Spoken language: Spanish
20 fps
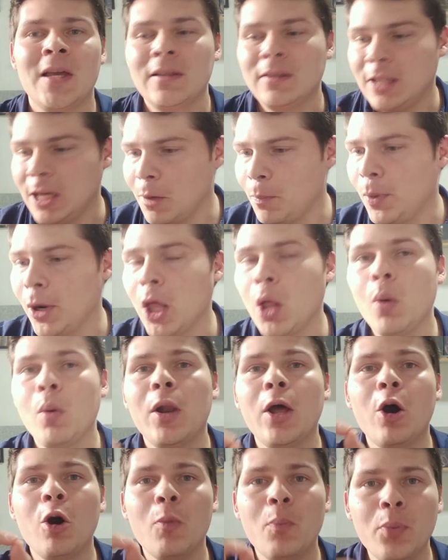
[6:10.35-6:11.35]

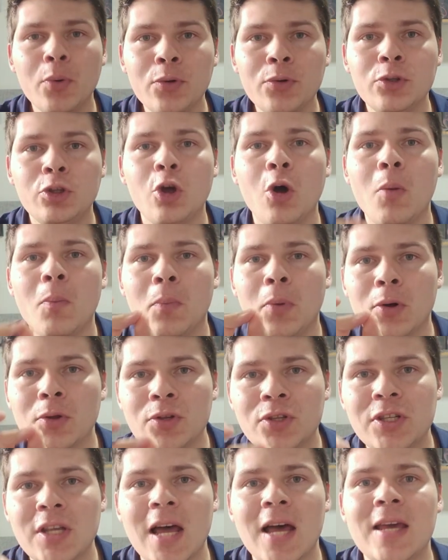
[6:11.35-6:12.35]

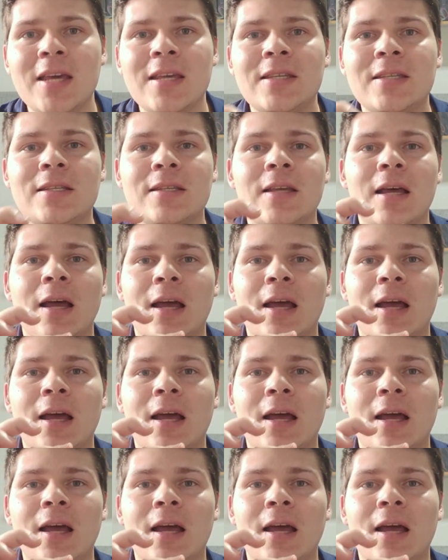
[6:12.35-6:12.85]
www.bonsais,